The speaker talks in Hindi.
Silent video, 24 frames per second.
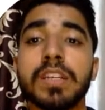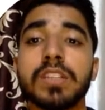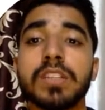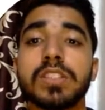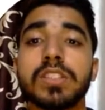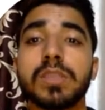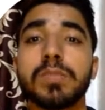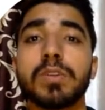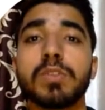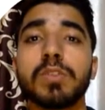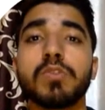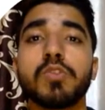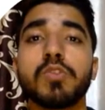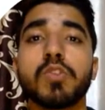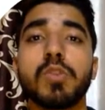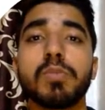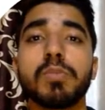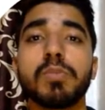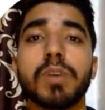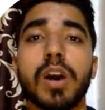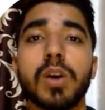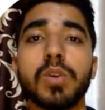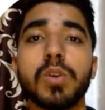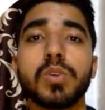जब ये फॉर्म
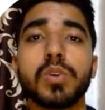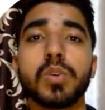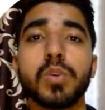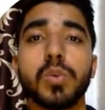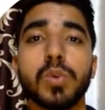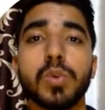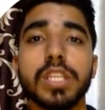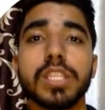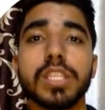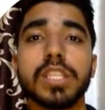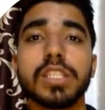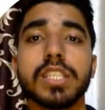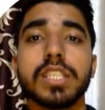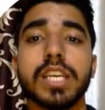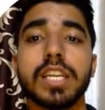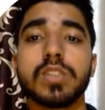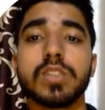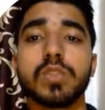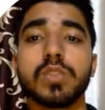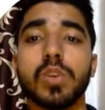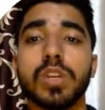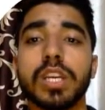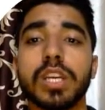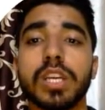आउट हुए थे सैनिक
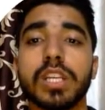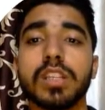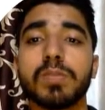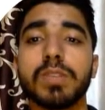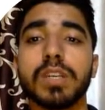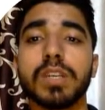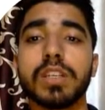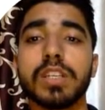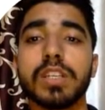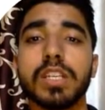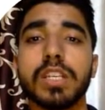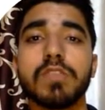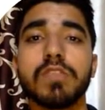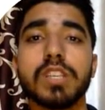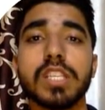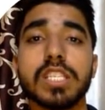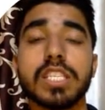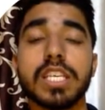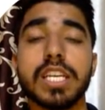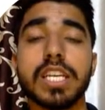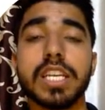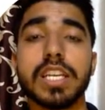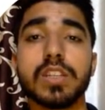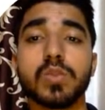स्कूल के तब थर्टी वन
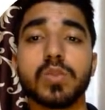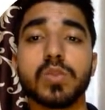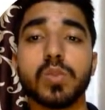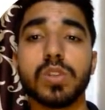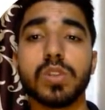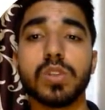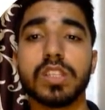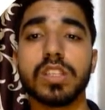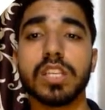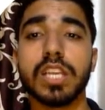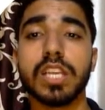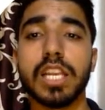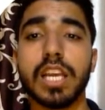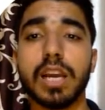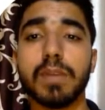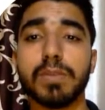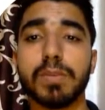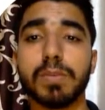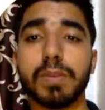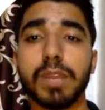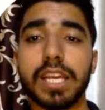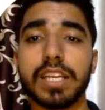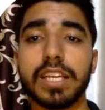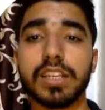सैनिक स्कूल के लिए आप
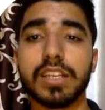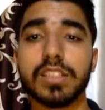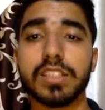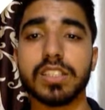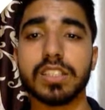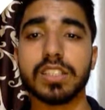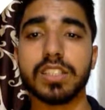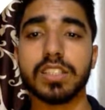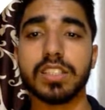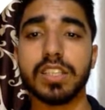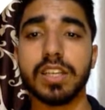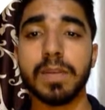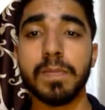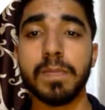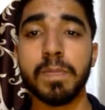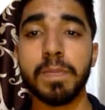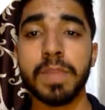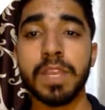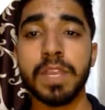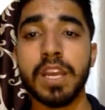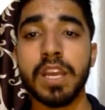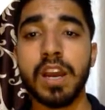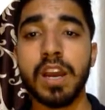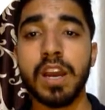अप्लाई कर सकते थे
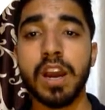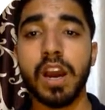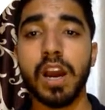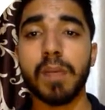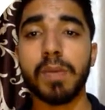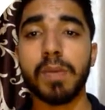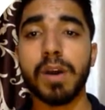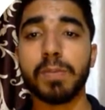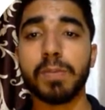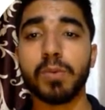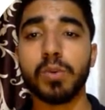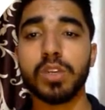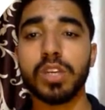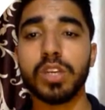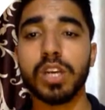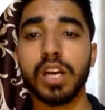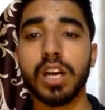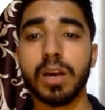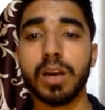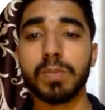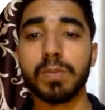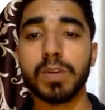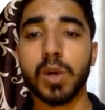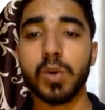अब आपको यहाँ
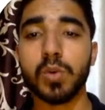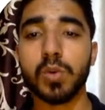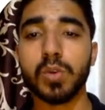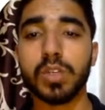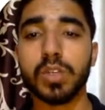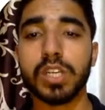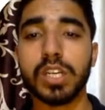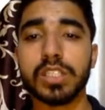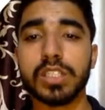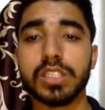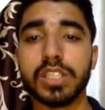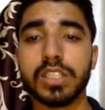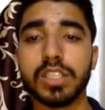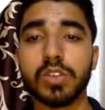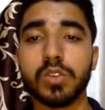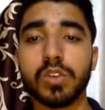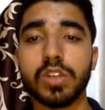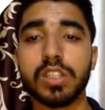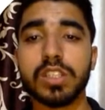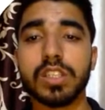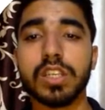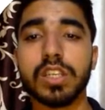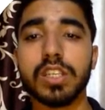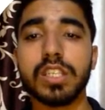आप काउंट कर सकते हैं टोटल
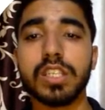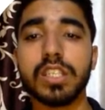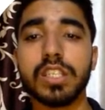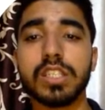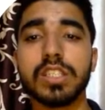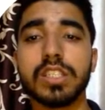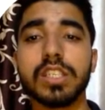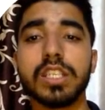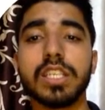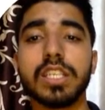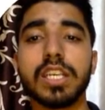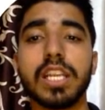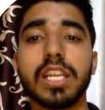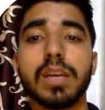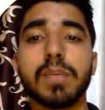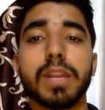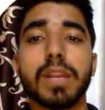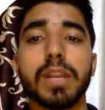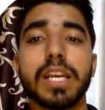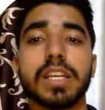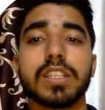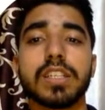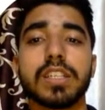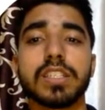थर्टी थ्री के लिए
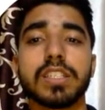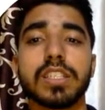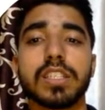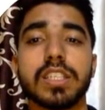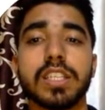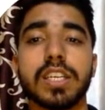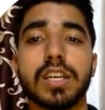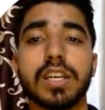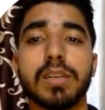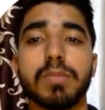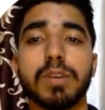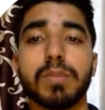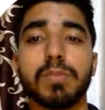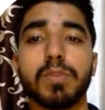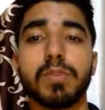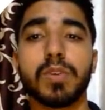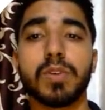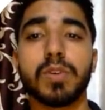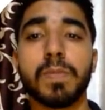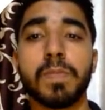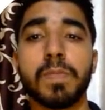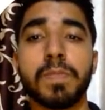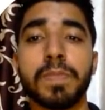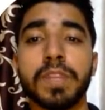अप्लाई कर सकते हैं अब आप लोग
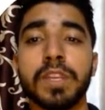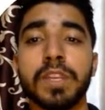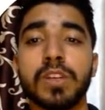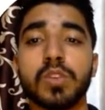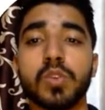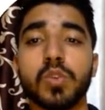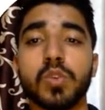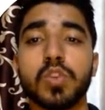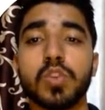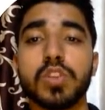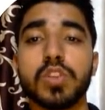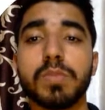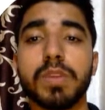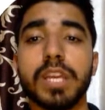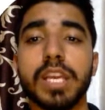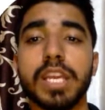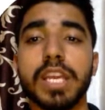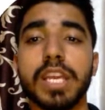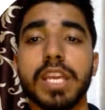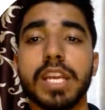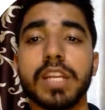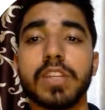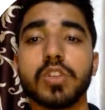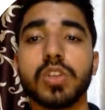तो उसमें
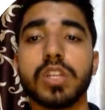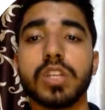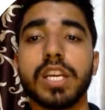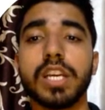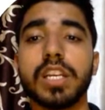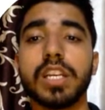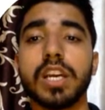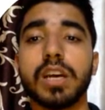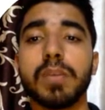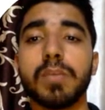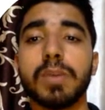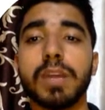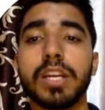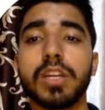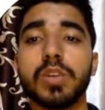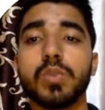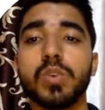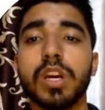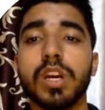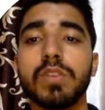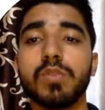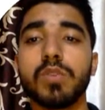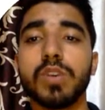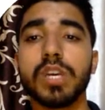एक जो नया नाम ऐड हुआ
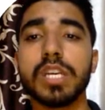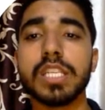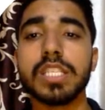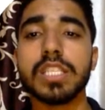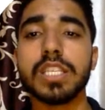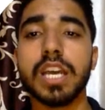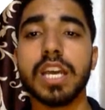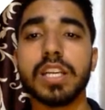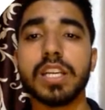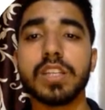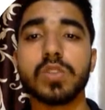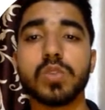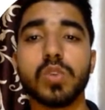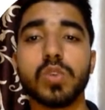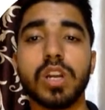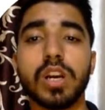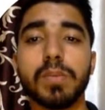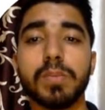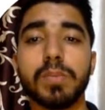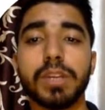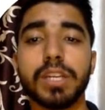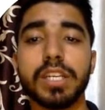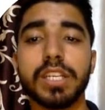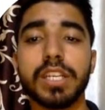है वो है सैनिक स्कूल
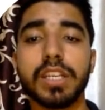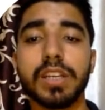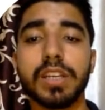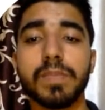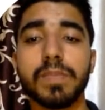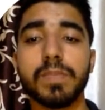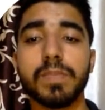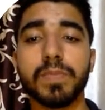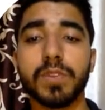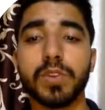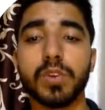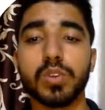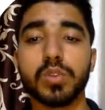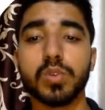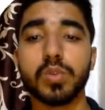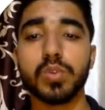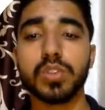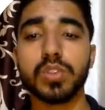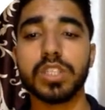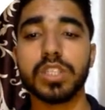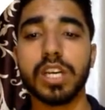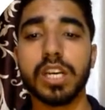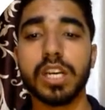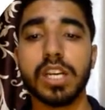अमेठी और
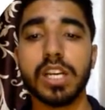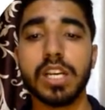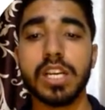दूसरा